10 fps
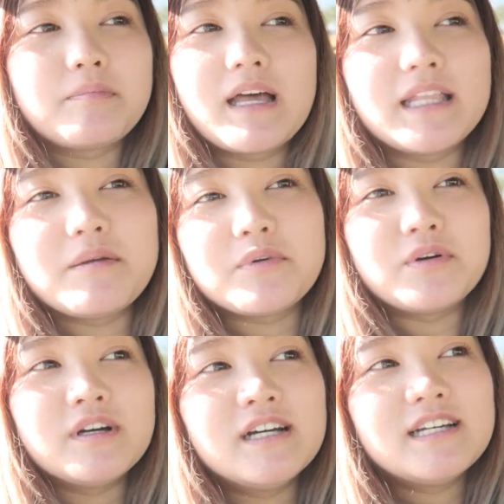まあで
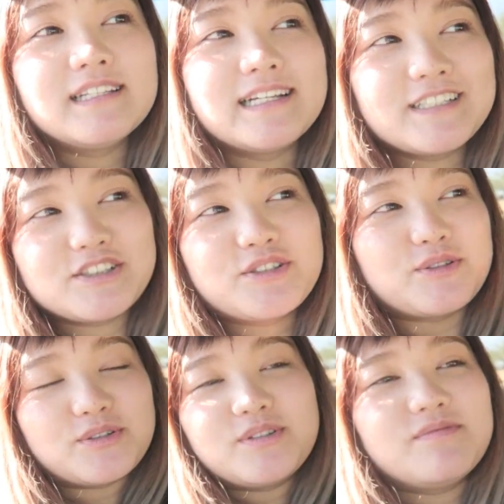もなんかちょっと
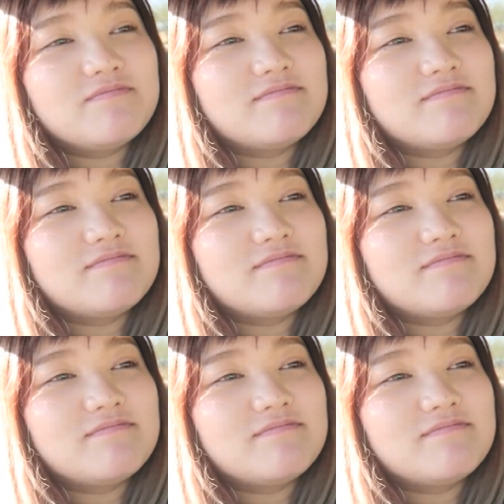こう